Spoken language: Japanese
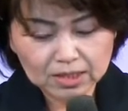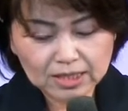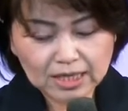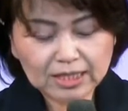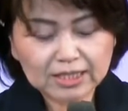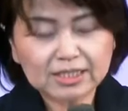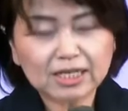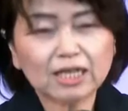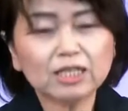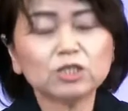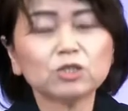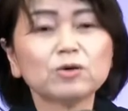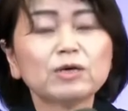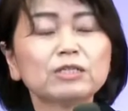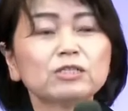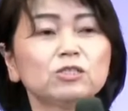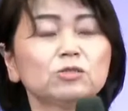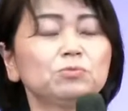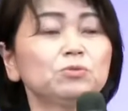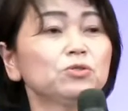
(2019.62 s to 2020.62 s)
ね、最初
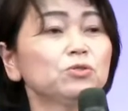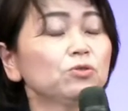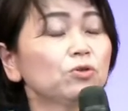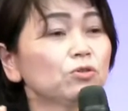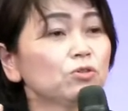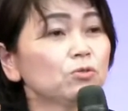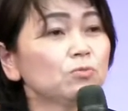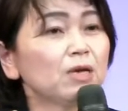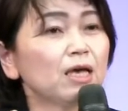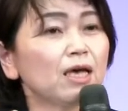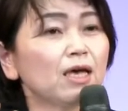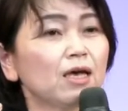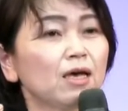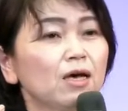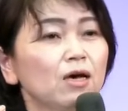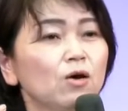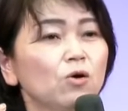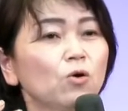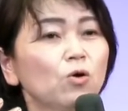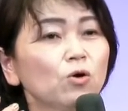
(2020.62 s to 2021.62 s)
は自分の夢
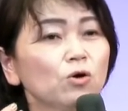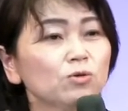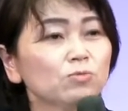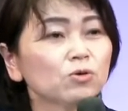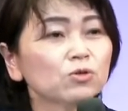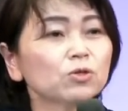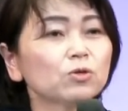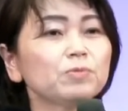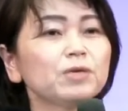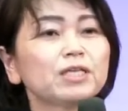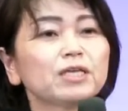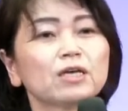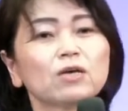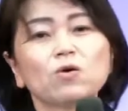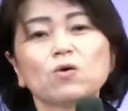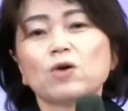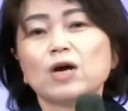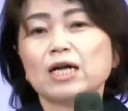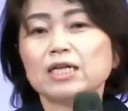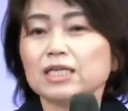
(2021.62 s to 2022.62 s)
を追い求めて
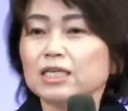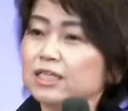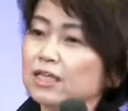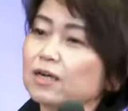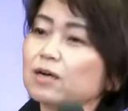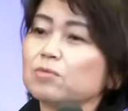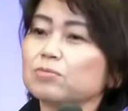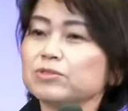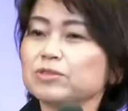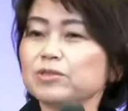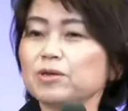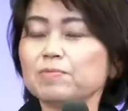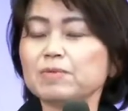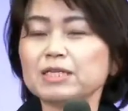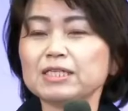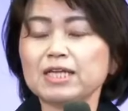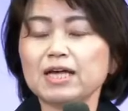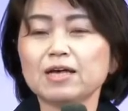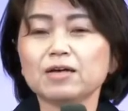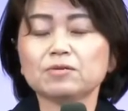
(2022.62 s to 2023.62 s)
教会に来たかもしれ
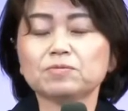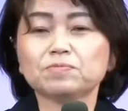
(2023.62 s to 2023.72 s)
ません。